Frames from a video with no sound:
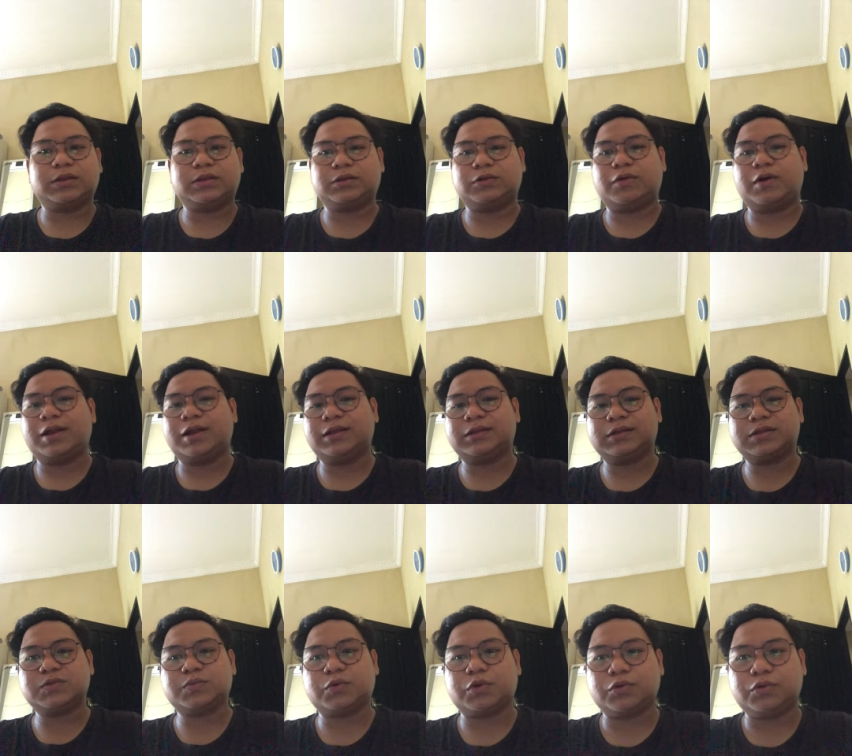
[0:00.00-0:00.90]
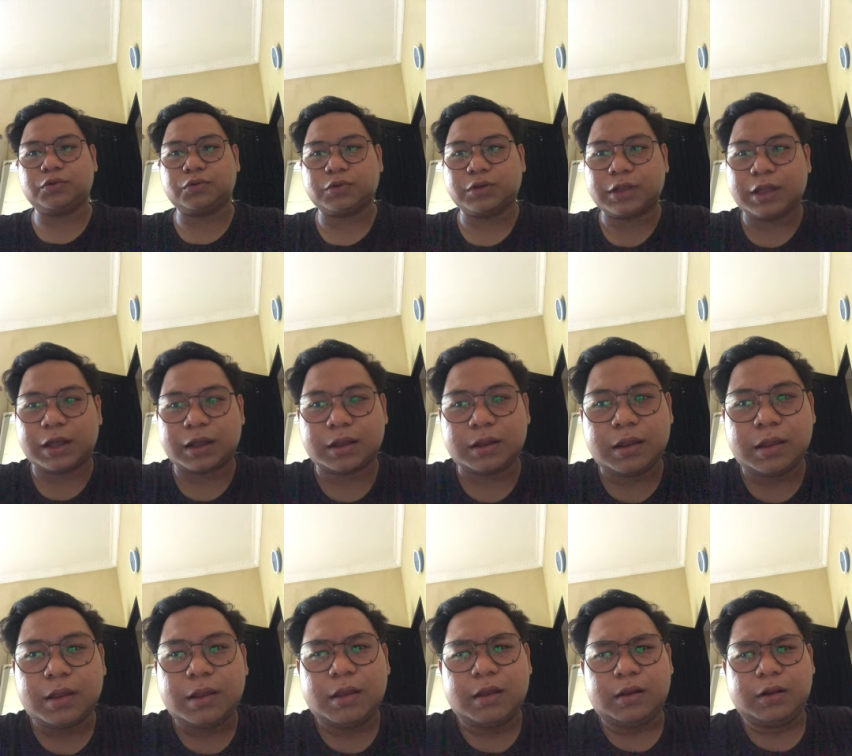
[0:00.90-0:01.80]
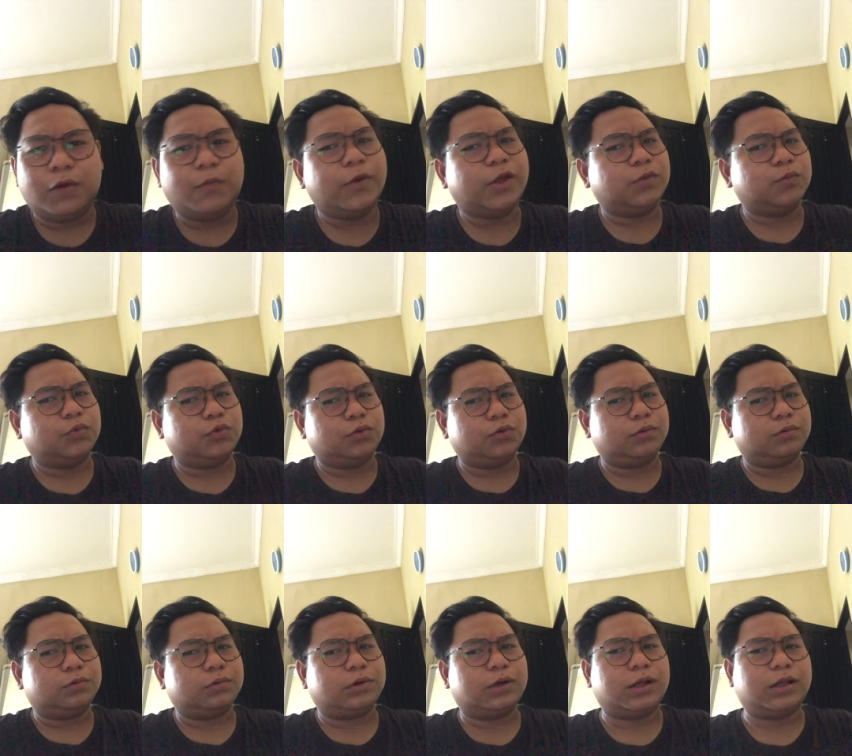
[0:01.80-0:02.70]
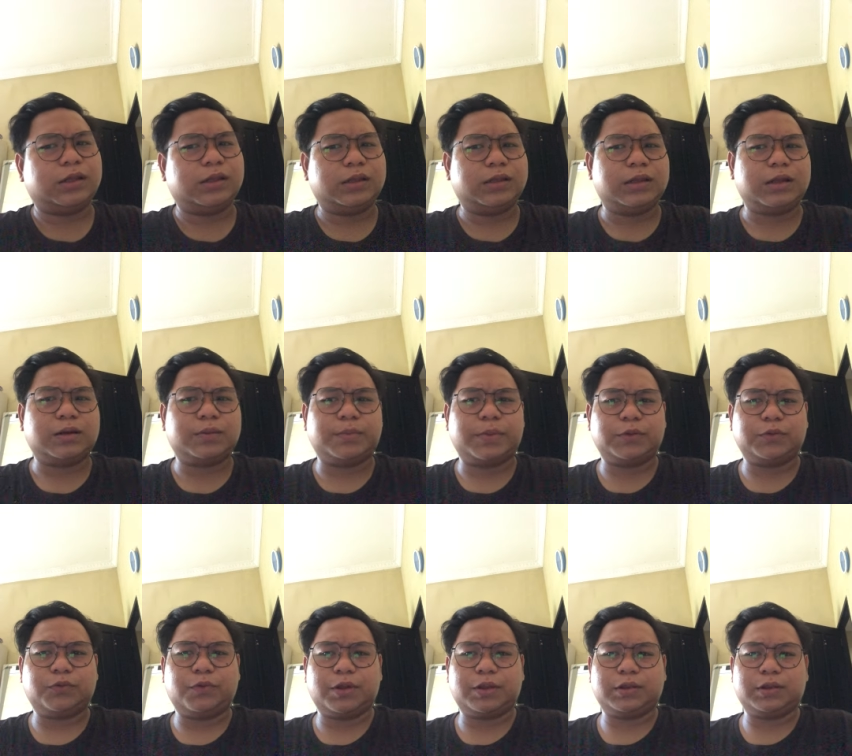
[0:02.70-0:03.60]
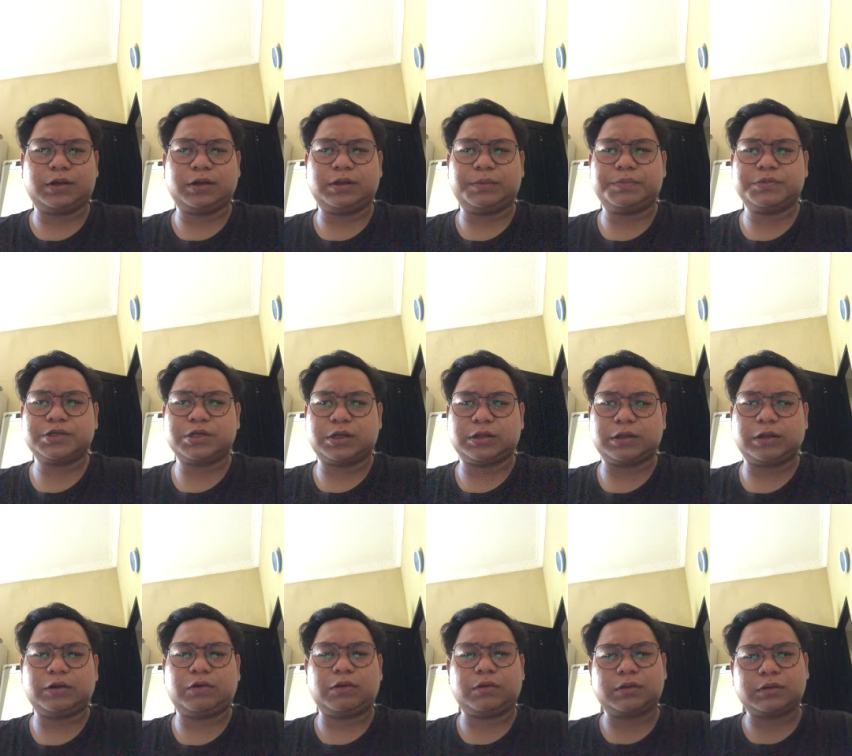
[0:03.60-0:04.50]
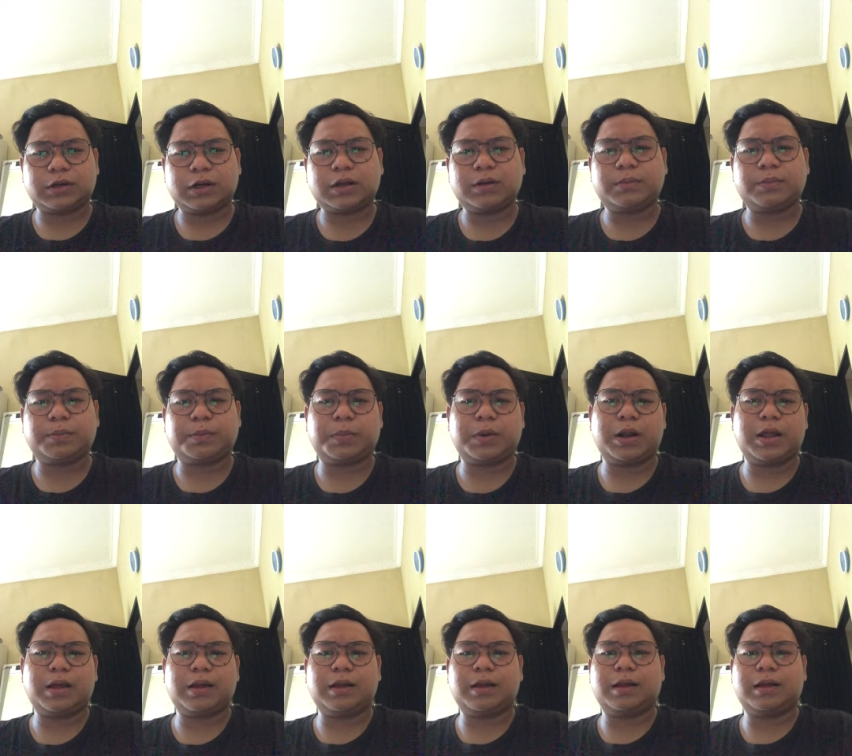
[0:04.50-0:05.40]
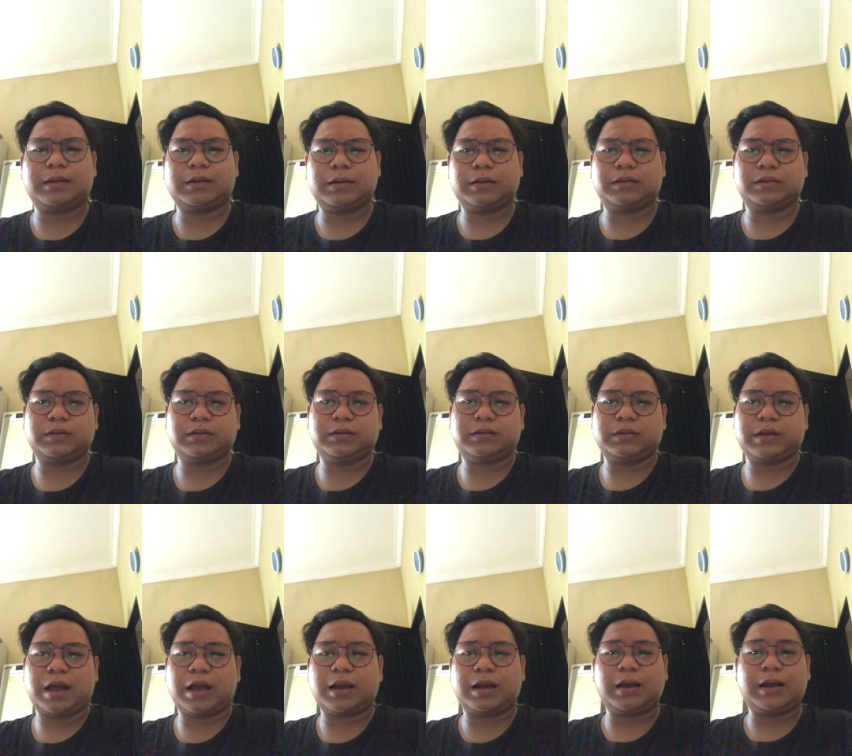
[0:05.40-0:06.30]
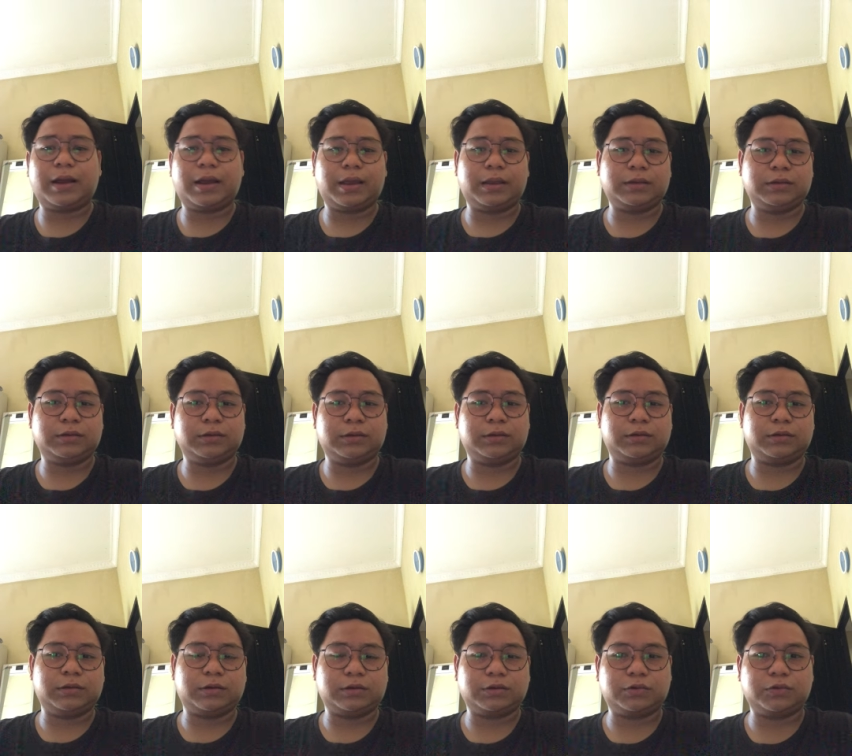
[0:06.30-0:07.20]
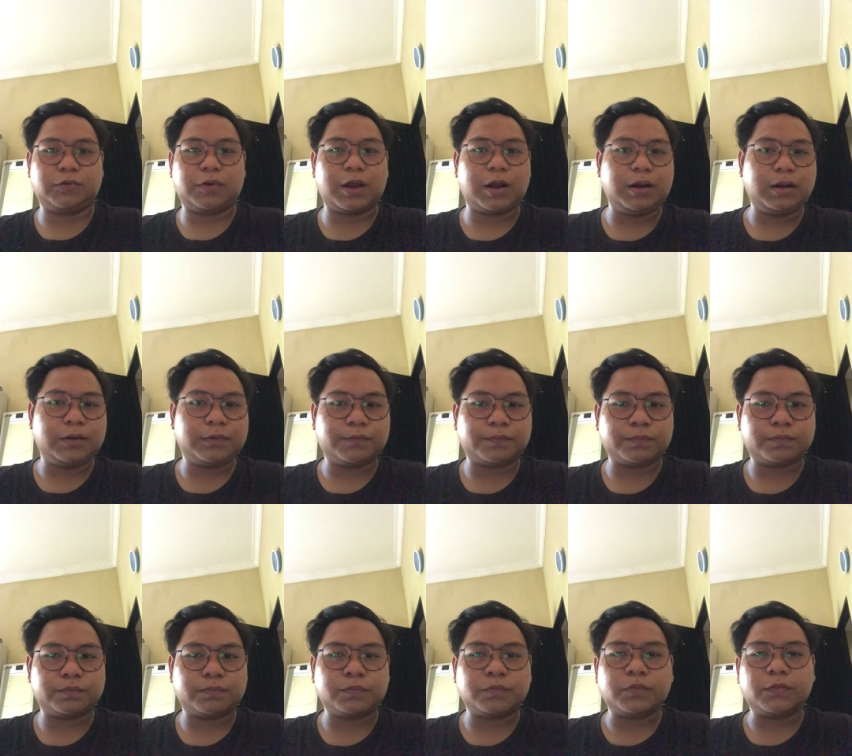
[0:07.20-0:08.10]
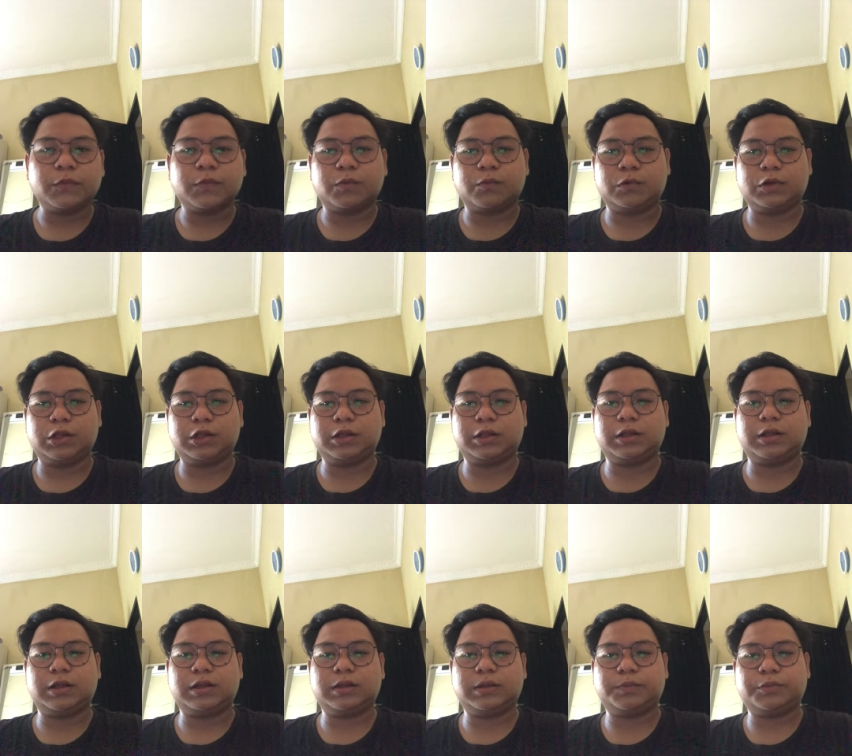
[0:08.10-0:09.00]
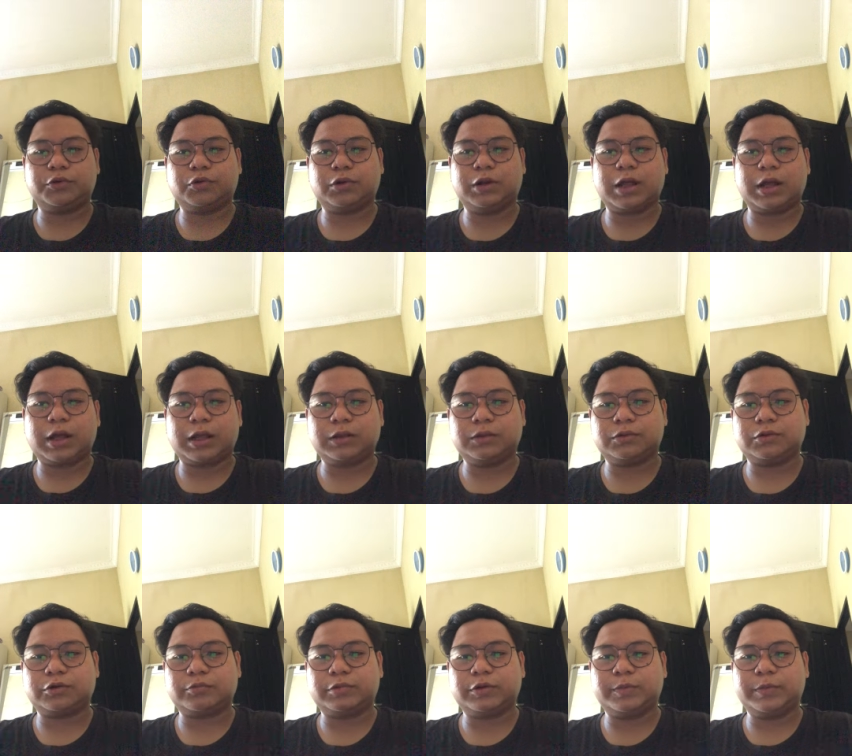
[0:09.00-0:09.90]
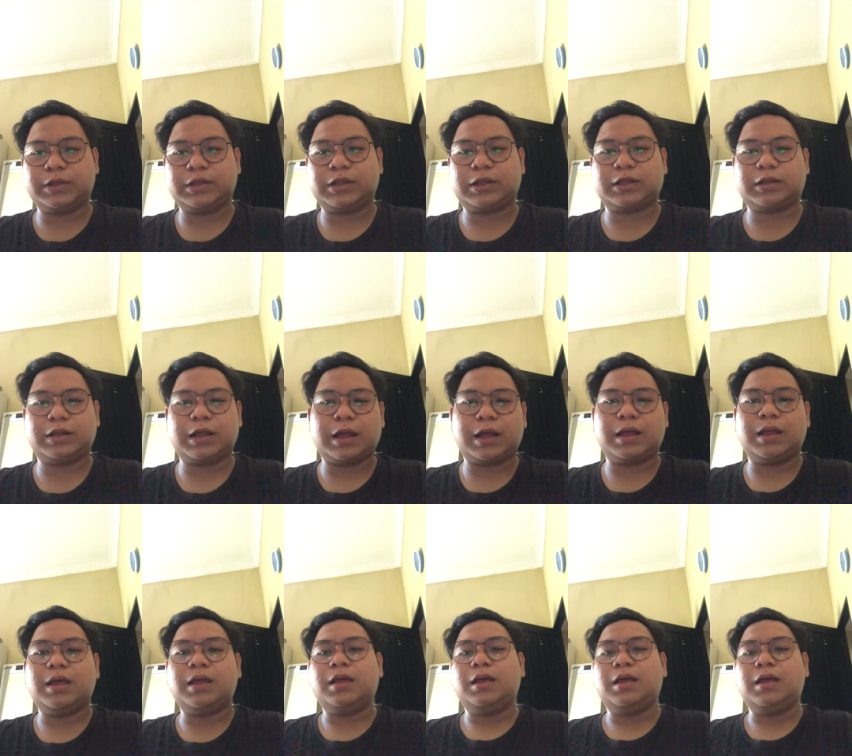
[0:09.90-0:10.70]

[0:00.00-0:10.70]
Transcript: kualitas produk yang lumayan buruk, ketidakpatuhan terhadap persyaratan kontrak, pelanggaran hak kekayaan intelektual, kemudian adanya penolakan untuk bermitra. Nah,